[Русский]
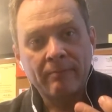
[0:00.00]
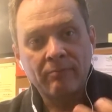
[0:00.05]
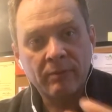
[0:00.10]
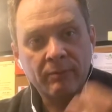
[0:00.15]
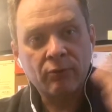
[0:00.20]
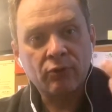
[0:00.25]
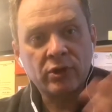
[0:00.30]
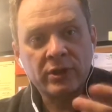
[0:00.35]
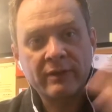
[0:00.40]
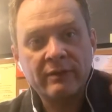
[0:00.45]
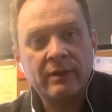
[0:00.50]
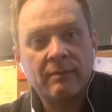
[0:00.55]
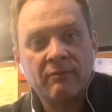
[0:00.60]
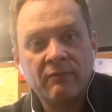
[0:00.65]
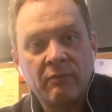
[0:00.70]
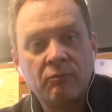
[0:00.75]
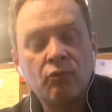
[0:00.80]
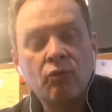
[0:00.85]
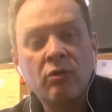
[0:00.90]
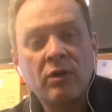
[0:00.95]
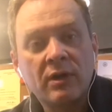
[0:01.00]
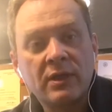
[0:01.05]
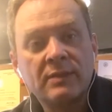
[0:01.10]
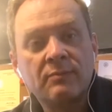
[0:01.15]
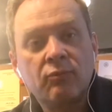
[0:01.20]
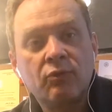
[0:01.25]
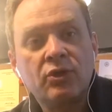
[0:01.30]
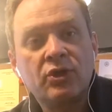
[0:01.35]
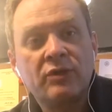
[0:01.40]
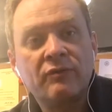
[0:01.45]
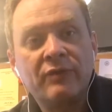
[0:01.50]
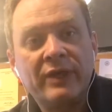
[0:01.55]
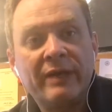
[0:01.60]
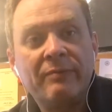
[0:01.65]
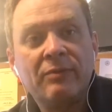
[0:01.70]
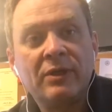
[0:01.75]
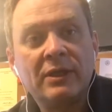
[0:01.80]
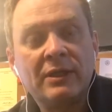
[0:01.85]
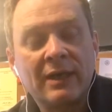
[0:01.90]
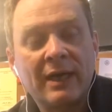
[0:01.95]
мы просто нам во много раз больше
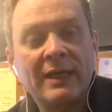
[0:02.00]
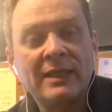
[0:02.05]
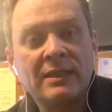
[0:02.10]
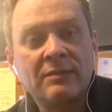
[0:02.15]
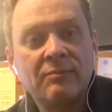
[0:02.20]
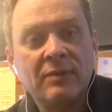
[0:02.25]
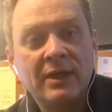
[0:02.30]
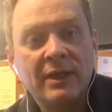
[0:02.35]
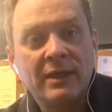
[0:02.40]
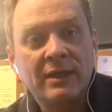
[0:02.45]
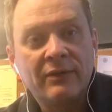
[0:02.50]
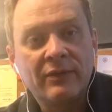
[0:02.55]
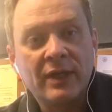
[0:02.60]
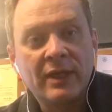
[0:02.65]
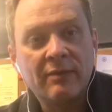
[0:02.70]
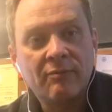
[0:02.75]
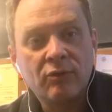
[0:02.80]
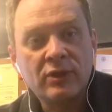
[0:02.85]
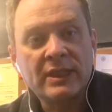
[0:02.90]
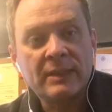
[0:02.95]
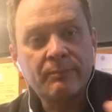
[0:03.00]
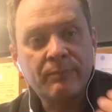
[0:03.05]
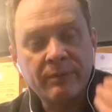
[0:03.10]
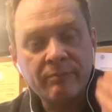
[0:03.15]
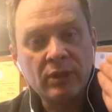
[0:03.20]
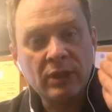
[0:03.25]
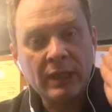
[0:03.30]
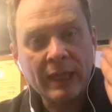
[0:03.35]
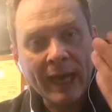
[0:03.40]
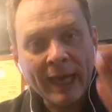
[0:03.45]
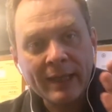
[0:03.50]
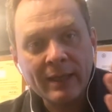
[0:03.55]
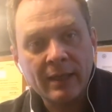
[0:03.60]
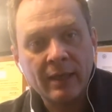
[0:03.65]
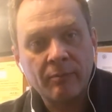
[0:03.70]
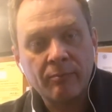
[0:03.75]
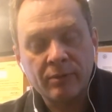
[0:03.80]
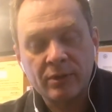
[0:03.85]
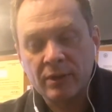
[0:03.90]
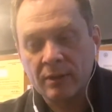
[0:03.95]
времени тратим на его
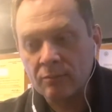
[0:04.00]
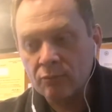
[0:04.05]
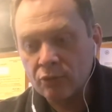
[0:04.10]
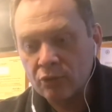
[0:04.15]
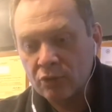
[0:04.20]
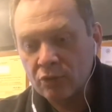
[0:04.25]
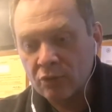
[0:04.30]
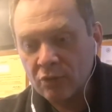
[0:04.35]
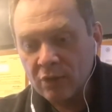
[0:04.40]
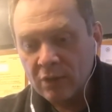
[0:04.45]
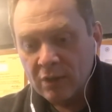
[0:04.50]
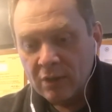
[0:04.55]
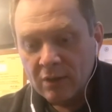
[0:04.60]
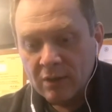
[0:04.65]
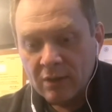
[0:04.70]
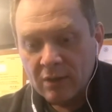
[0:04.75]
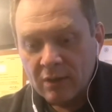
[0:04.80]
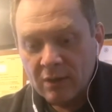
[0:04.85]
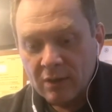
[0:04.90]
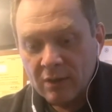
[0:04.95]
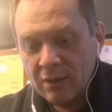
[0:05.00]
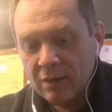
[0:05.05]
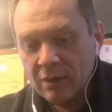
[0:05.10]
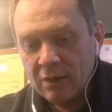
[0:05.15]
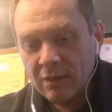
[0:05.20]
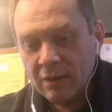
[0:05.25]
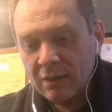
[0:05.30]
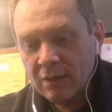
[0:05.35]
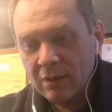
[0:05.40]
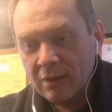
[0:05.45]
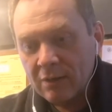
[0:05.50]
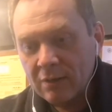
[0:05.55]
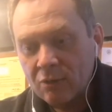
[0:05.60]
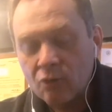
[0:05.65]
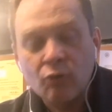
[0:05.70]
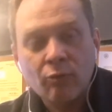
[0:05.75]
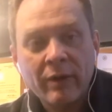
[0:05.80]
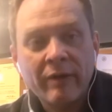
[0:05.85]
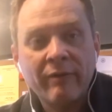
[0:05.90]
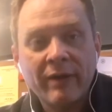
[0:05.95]
запоминание, потому что, а,
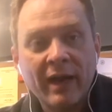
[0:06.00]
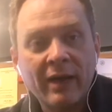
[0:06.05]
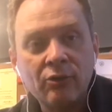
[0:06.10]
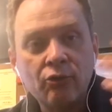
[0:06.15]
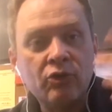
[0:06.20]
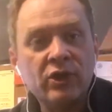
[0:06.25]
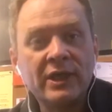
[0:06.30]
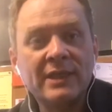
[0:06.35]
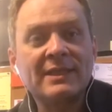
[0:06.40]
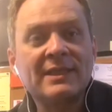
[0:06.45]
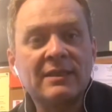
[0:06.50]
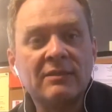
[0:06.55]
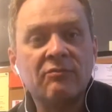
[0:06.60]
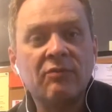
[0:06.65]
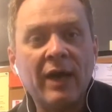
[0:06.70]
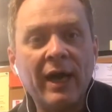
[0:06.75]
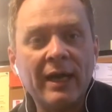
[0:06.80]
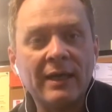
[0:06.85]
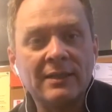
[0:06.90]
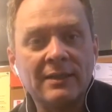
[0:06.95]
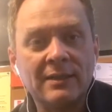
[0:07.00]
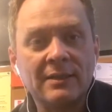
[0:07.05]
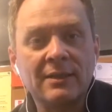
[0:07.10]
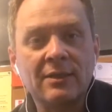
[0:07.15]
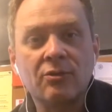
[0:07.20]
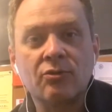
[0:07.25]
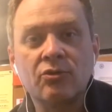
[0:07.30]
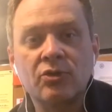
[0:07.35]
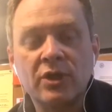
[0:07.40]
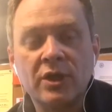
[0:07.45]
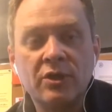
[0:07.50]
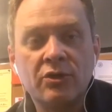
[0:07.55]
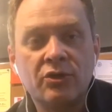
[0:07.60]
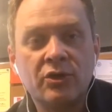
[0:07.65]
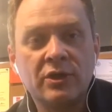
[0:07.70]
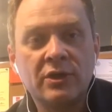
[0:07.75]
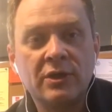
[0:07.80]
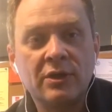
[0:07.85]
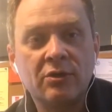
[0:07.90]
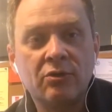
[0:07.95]
грубо говоря, оно не отзывается с
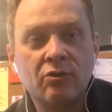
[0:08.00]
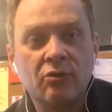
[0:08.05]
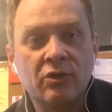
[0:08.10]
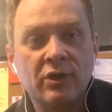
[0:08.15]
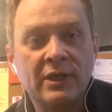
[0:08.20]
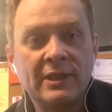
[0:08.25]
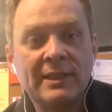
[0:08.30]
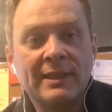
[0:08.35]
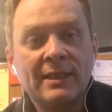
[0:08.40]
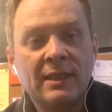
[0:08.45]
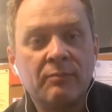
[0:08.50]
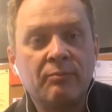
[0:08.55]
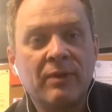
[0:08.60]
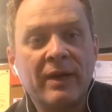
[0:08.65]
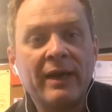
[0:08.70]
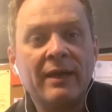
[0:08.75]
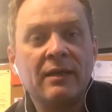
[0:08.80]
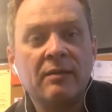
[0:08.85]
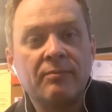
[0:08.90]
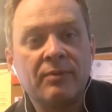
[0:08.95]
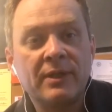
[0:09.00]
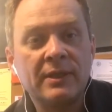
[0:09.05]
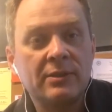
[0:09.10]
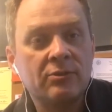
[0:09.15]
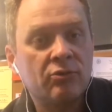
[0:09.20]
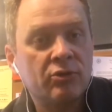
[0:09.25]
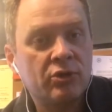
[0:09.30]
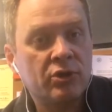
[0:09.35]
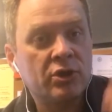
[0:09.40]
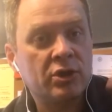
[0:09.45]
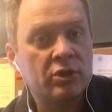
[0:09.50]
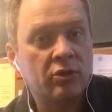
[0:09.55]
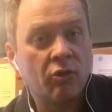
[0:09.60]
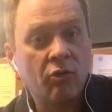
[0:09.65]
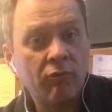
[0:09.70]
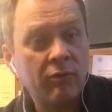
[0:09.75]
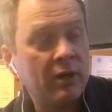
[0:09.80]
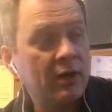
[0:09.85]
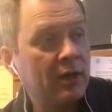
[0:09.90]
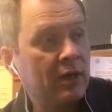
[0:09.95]
окружающей средой. Если ты правильно произносишь
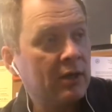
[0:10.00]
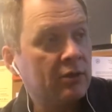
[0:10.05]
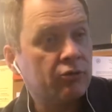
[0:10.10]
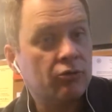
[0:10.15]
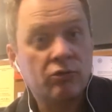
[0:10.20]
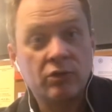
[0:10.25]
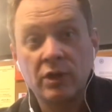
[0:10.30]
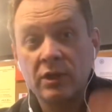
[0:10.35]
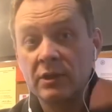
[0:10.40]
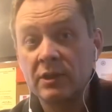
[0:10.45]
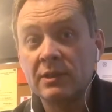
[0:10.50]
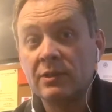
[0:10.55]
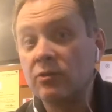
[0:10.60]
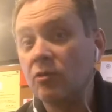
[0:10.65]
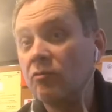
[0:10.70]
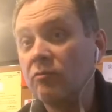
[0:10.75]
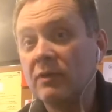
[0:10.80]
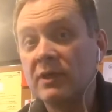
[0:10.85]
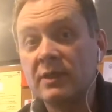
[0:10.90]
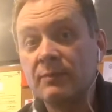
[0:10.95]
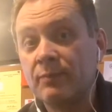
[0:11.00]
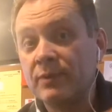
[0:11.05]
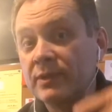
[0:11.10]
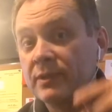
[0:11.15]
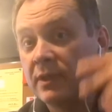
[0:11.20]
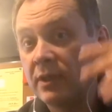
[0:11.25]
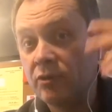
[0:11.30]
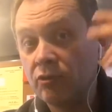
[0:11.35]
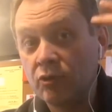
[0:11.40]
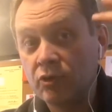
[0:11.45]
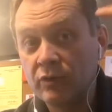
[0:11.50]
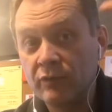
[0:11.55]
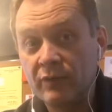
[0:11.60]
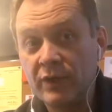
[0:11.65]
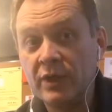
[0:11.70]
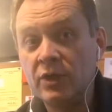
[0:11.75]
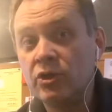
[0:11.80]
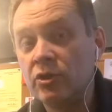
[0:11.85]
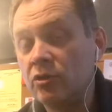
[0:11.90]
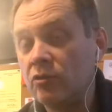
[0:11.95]
слово, то ты это слово распознаешь в
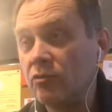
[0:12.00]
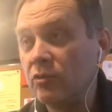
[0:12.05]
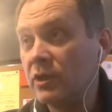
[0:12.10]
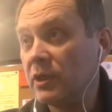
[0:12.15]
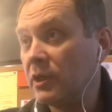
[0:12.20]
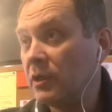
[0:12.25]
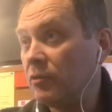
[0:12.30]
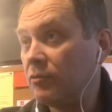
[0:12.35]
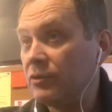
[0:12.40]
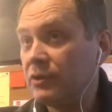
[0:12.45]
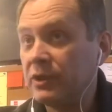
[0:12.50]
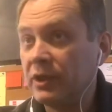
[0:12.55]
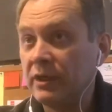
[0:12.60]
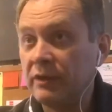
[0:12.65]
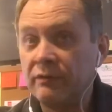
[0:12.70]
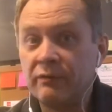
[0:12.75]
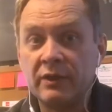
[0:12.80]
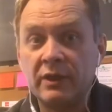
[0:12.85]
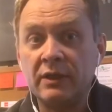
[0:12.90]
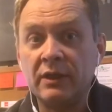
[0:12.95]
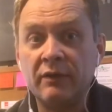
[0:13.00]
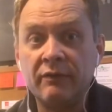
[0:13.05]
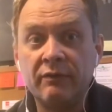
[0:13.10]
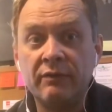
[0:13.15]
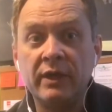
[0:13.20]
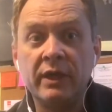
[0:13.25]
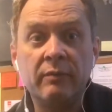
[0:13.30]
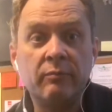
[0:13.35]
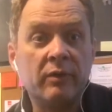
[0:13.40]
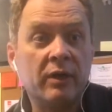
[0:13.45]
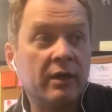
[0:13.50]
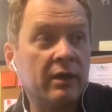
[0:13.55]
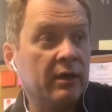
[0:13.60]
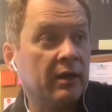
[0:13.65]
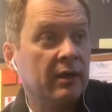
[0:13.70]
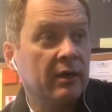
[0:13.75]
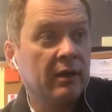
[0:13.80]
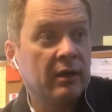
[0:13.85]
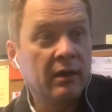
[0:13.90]
речи других людей, в кинофильмах,